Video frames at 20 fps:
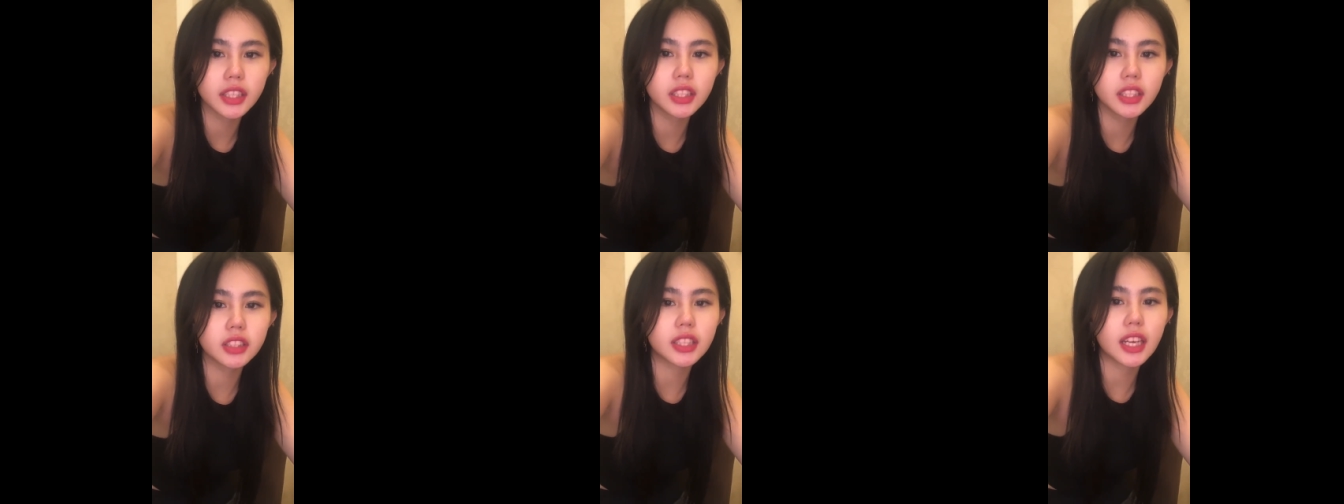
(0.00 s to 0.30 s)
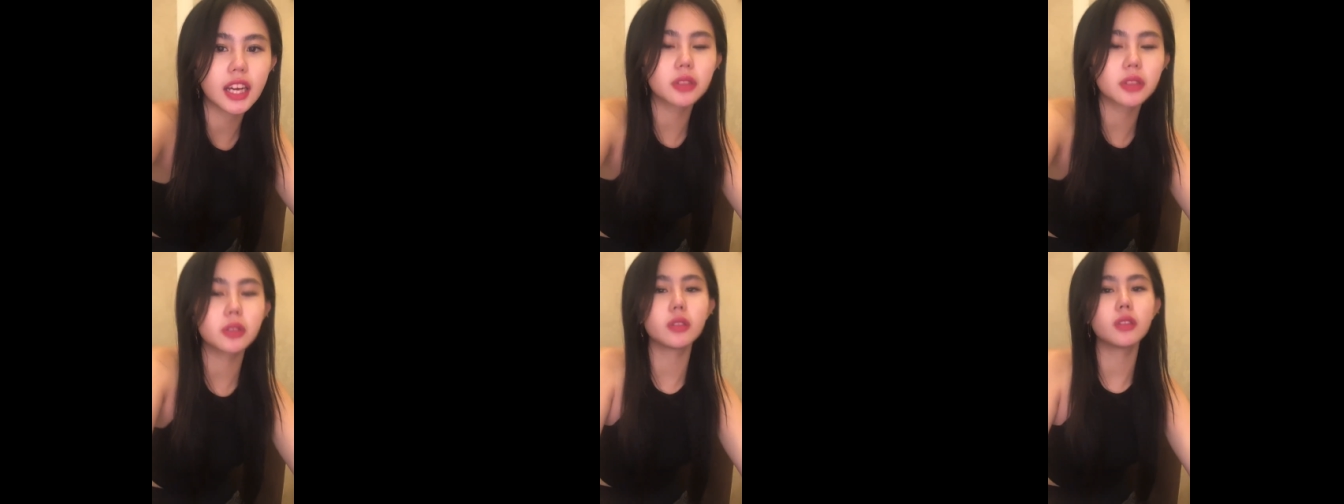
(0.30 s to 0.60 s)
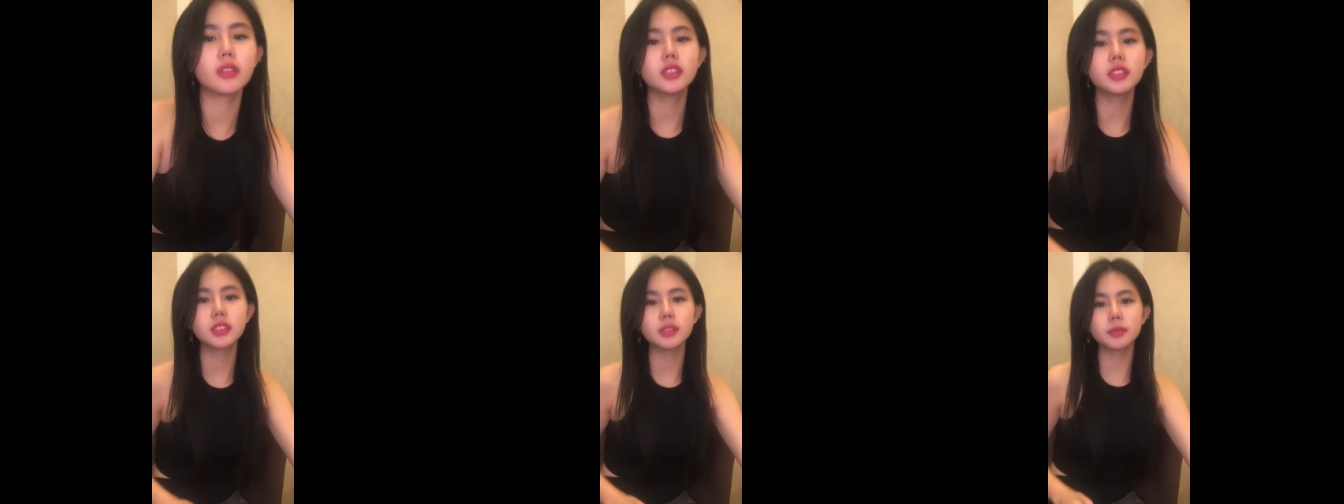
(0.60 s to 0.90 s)
ditato
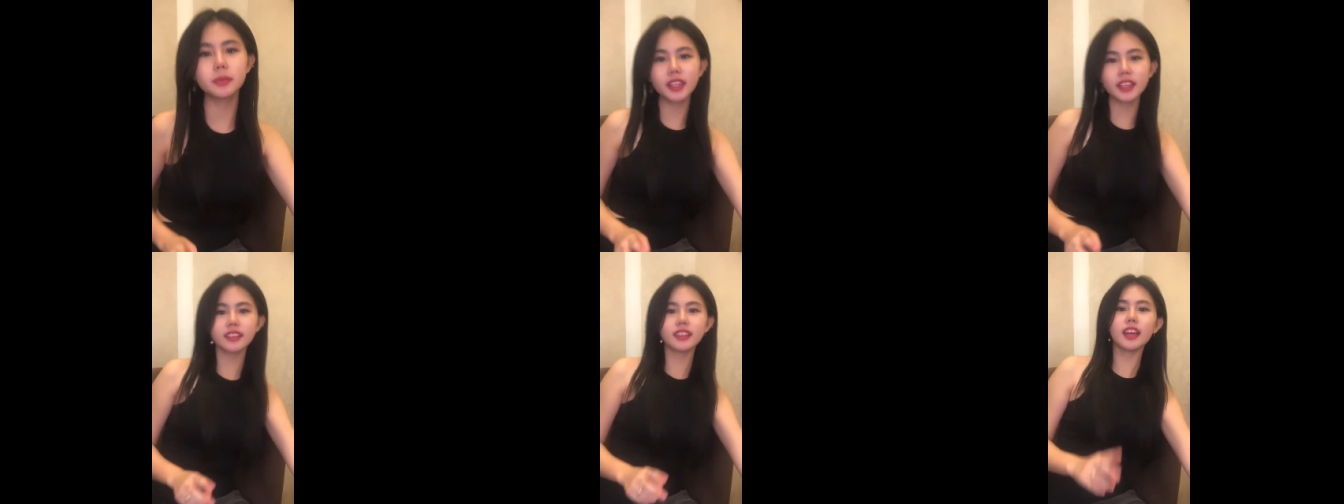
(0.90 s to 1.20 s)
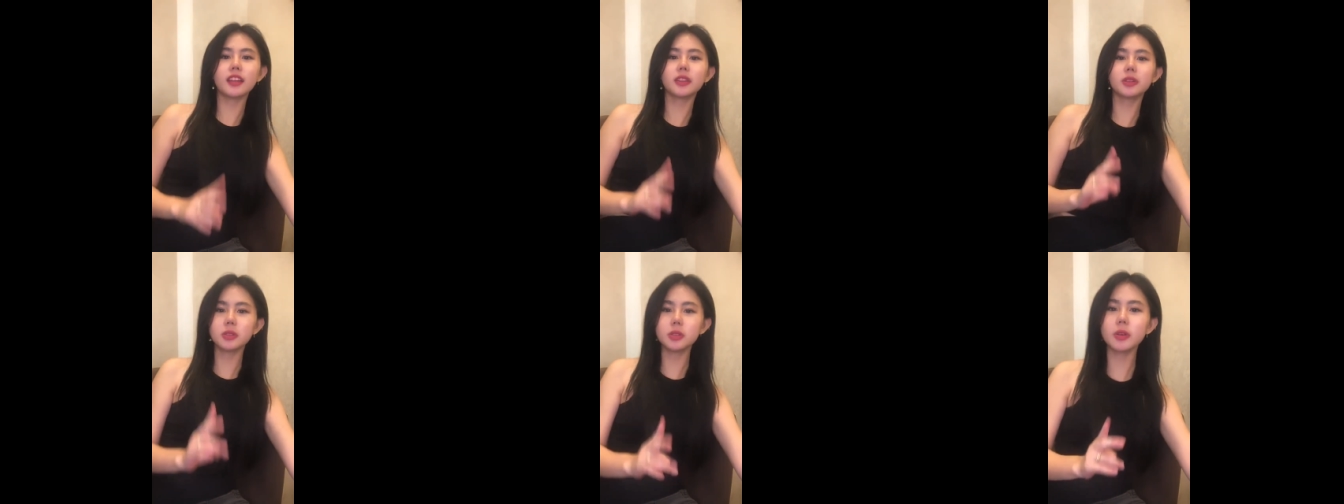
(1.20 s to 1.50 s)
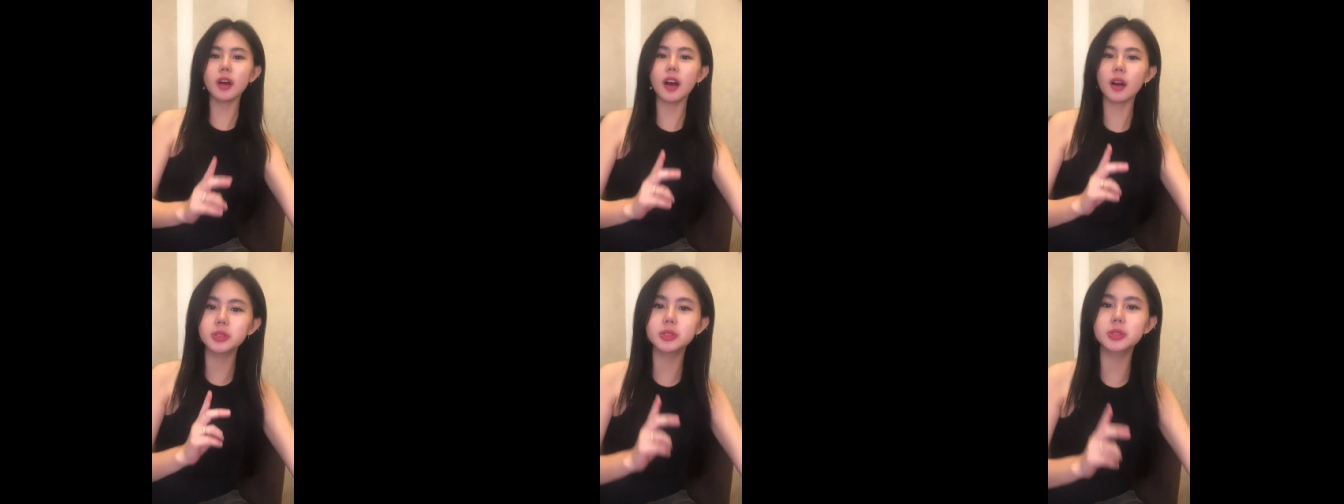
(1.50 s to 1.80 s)
itu sebenarnya tato
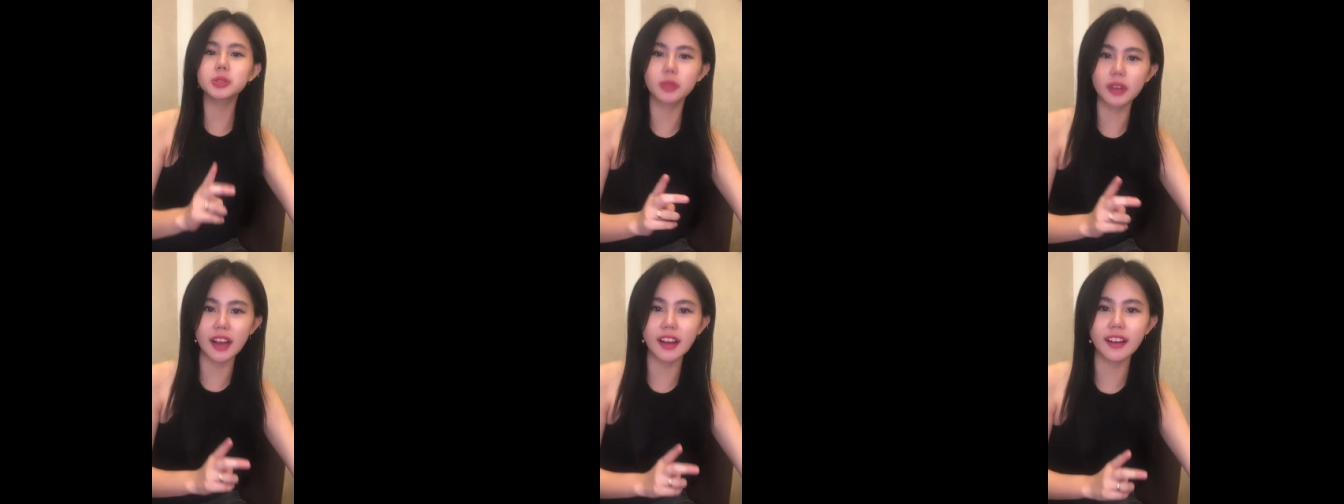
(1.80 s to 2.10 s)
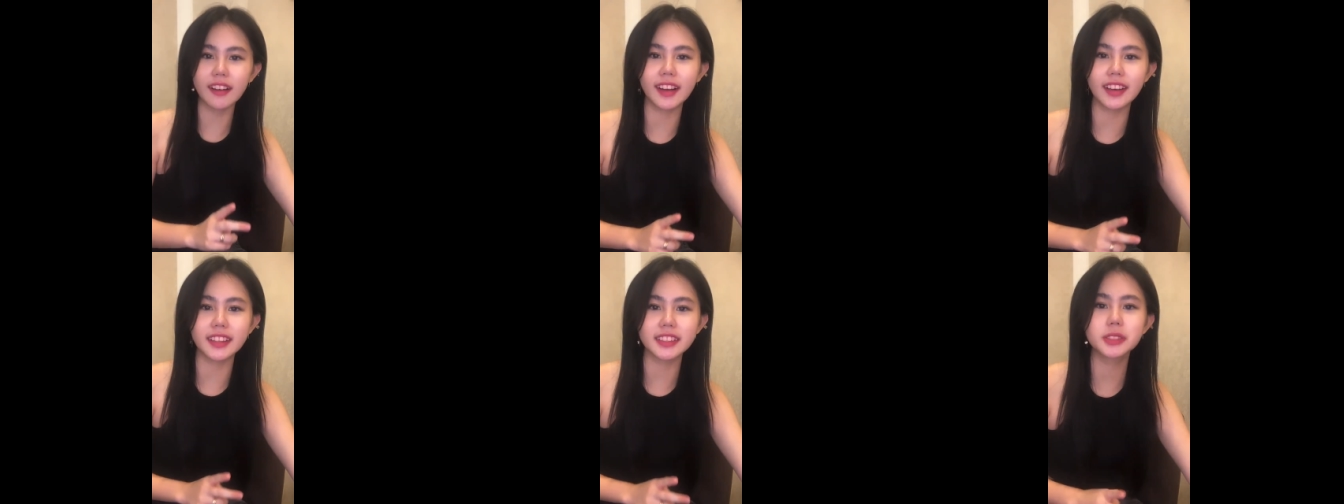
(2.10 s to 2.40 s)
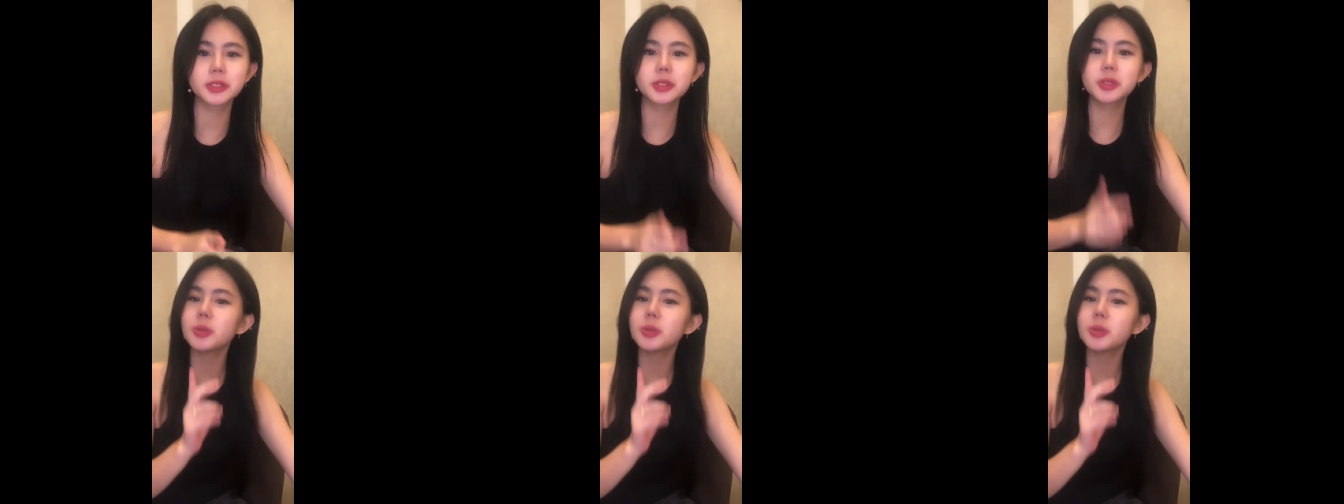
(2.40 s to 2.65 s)
tuh aku suka guys